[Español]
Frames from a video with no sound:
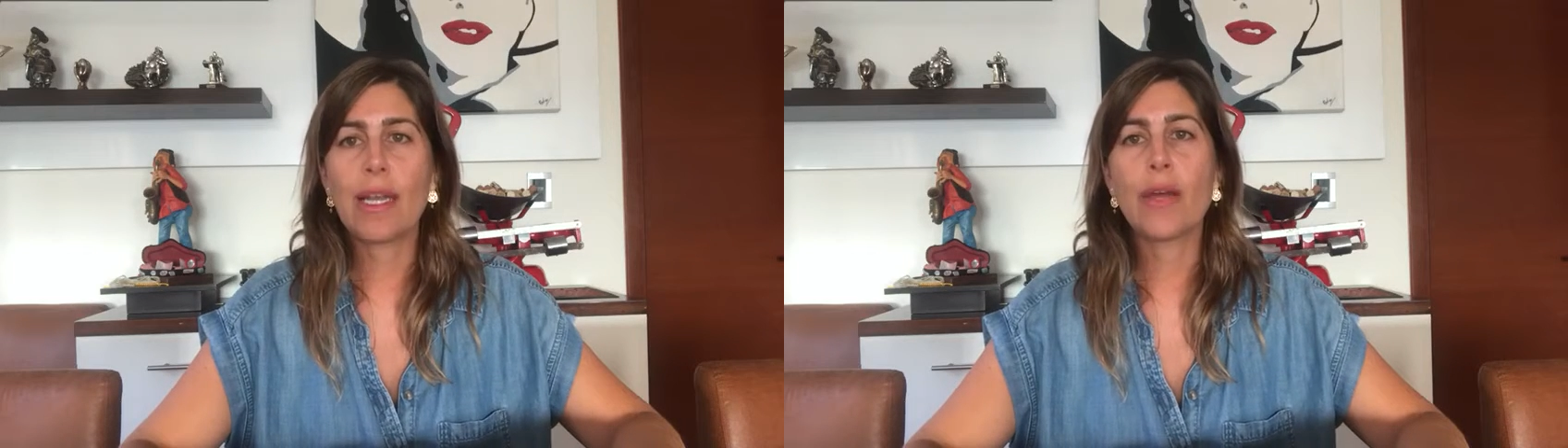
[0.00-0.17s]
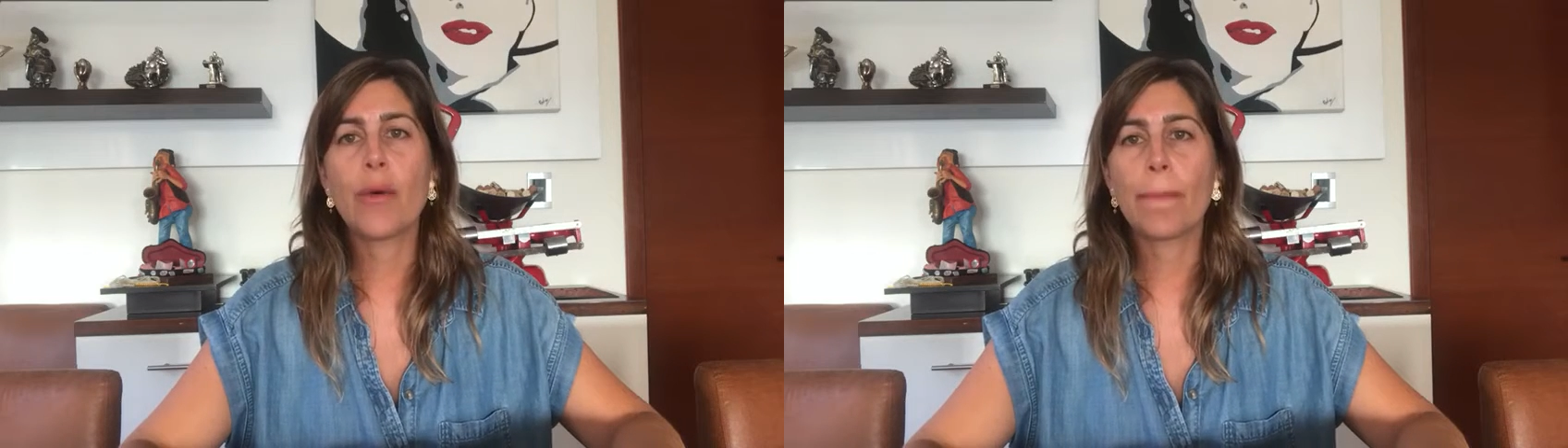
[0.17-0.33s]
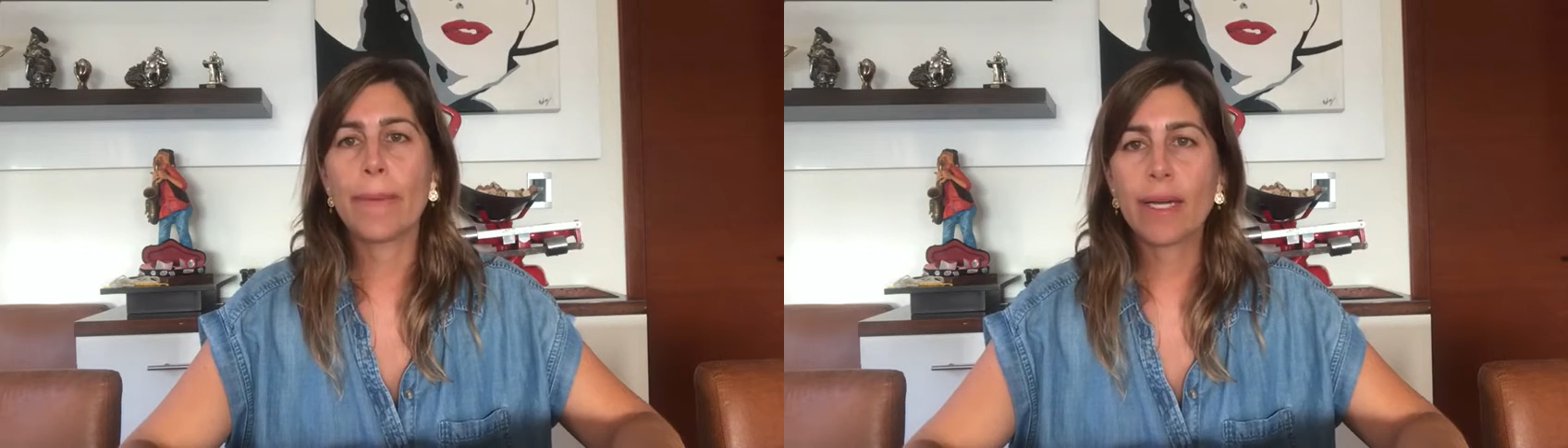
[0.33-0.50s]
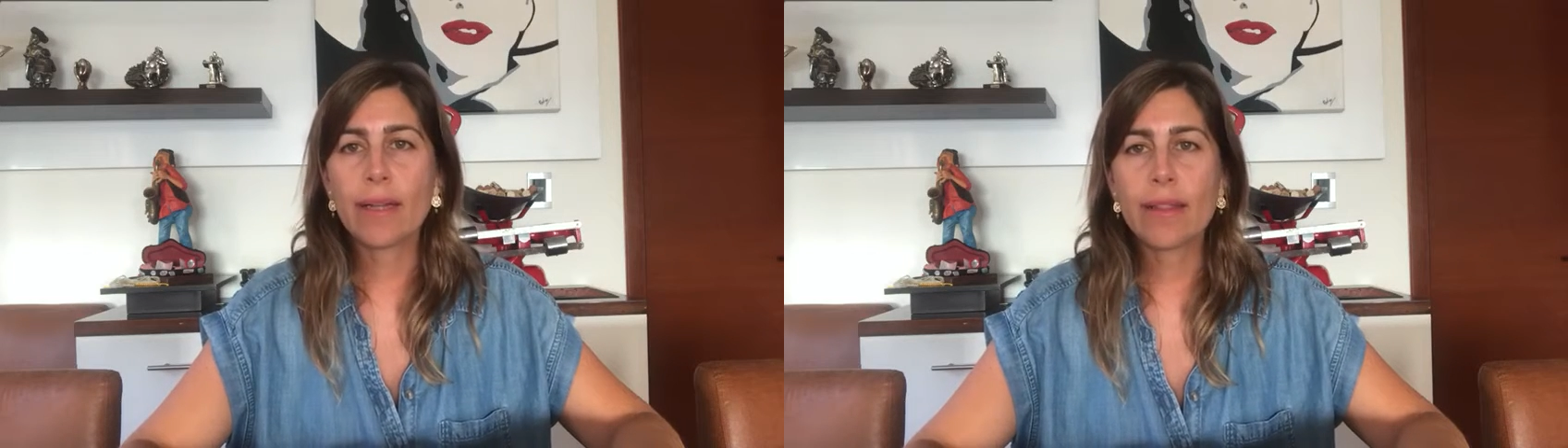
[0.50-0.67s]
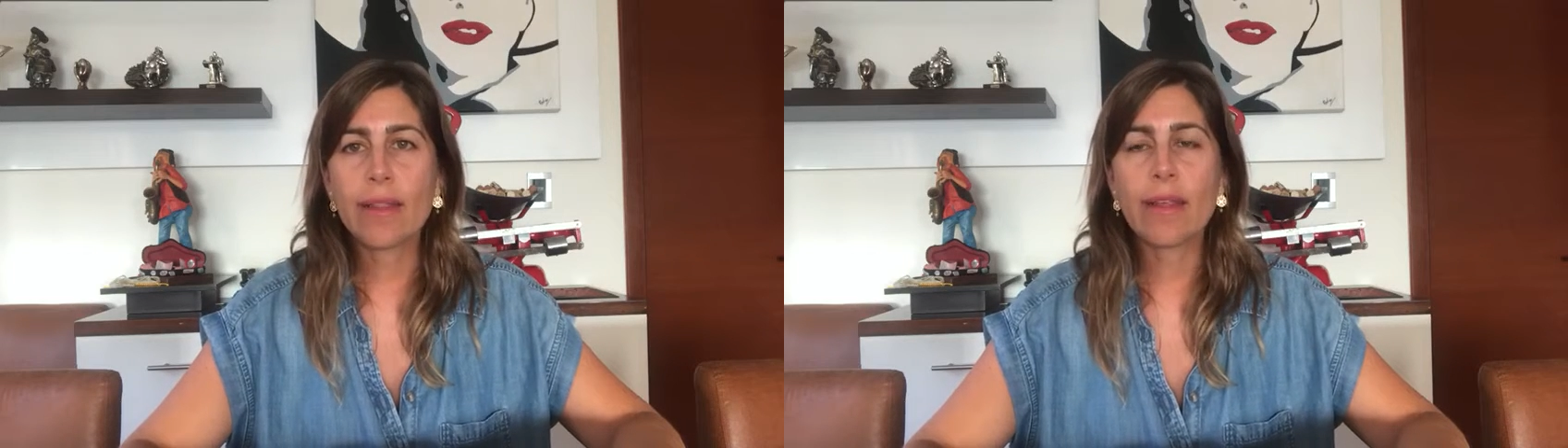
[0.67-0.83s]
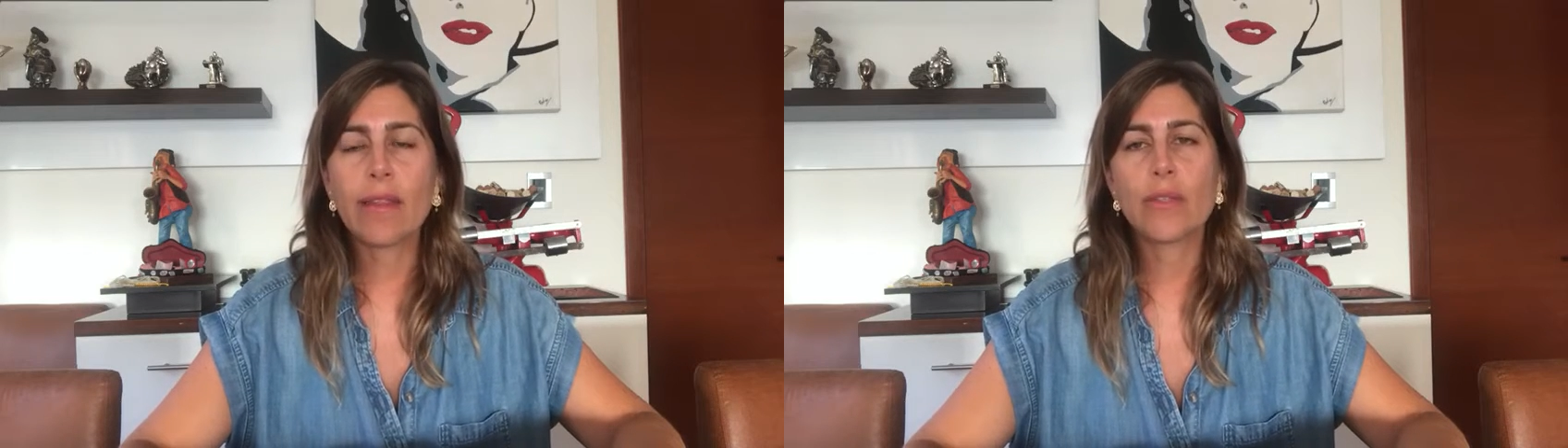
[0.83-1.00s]
leo
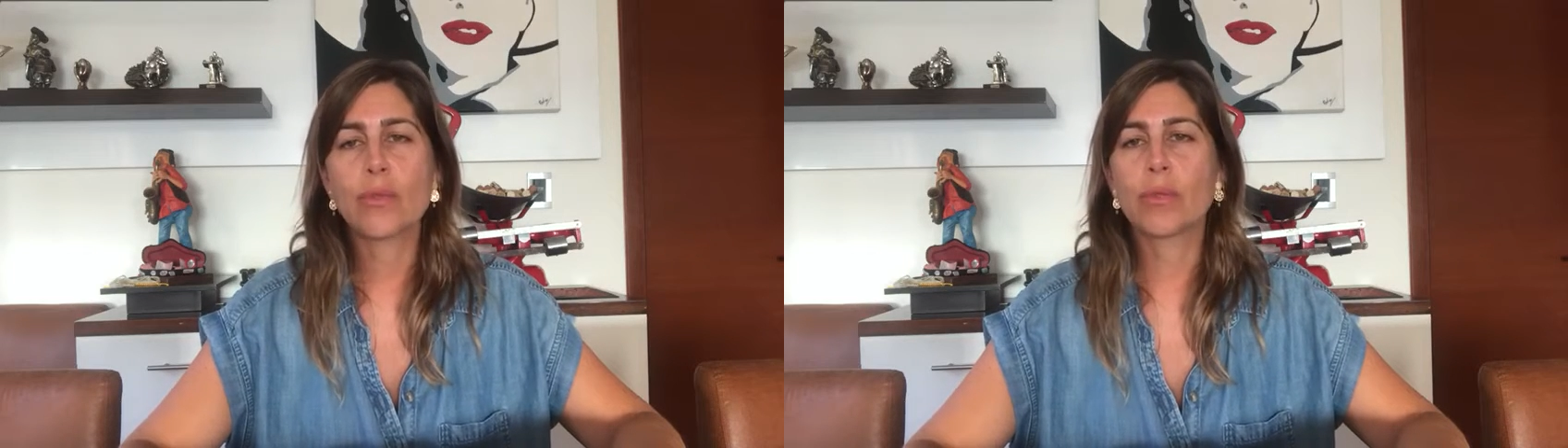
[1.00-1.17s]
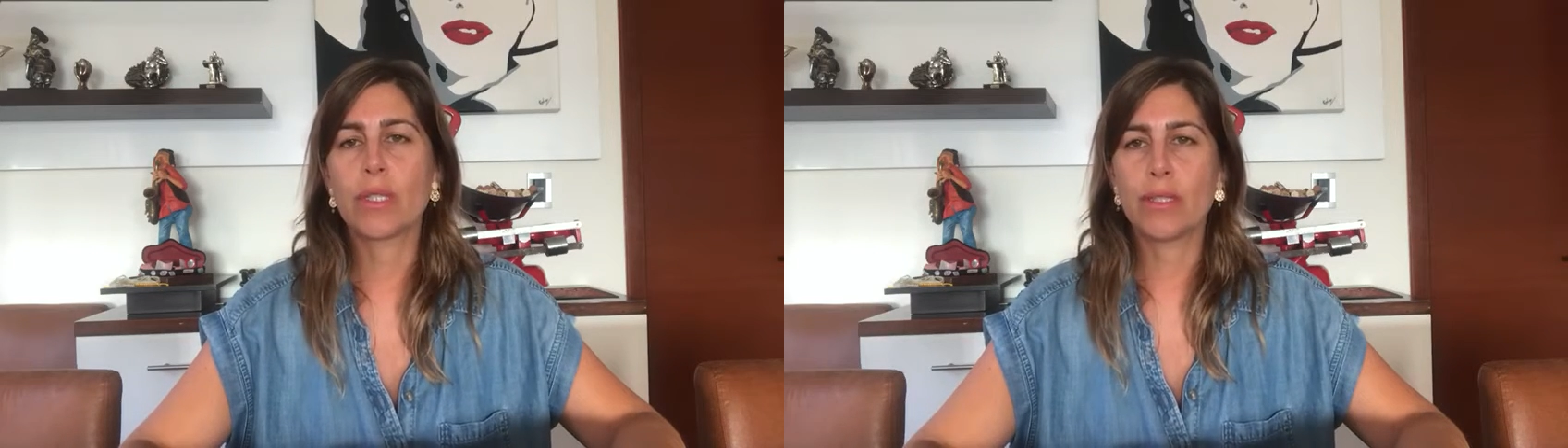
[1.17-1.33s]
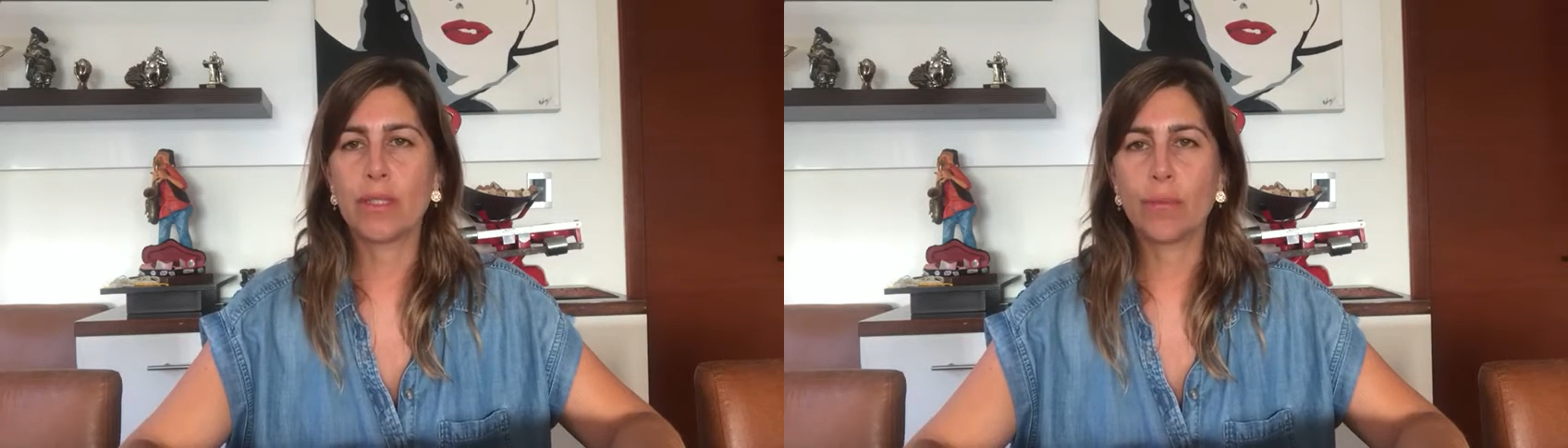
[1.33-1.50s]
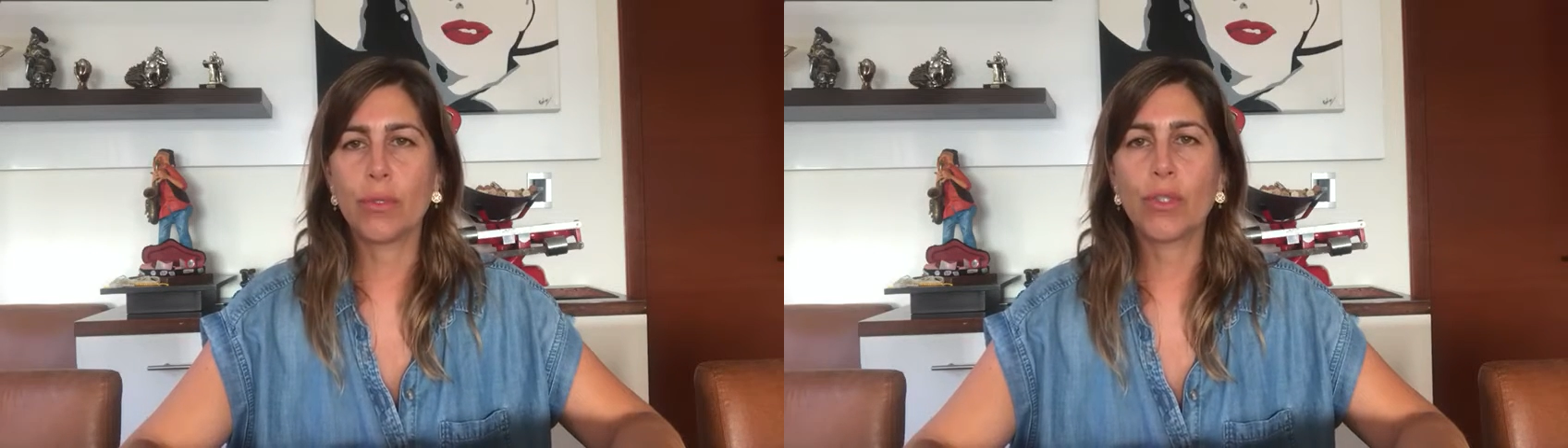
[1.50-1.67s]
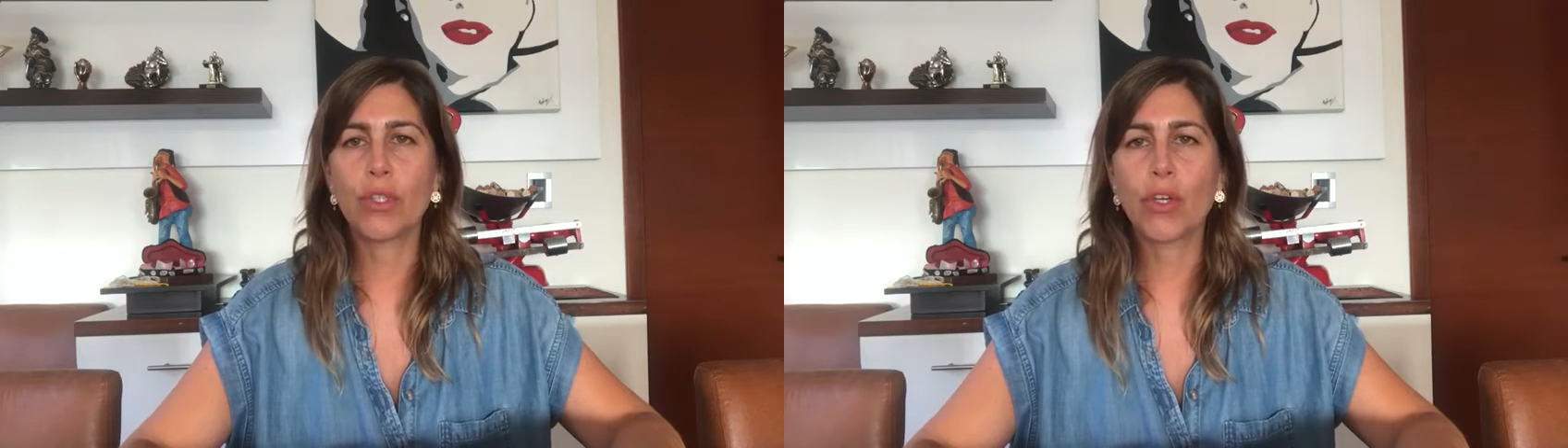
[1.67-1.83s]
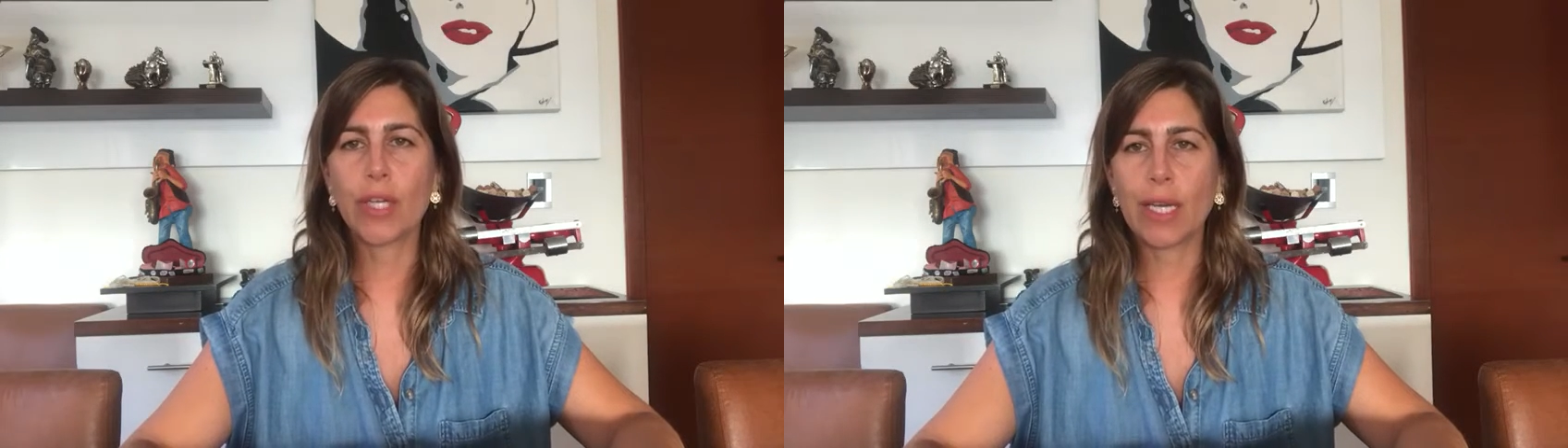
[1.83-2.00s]
parte de su testimonio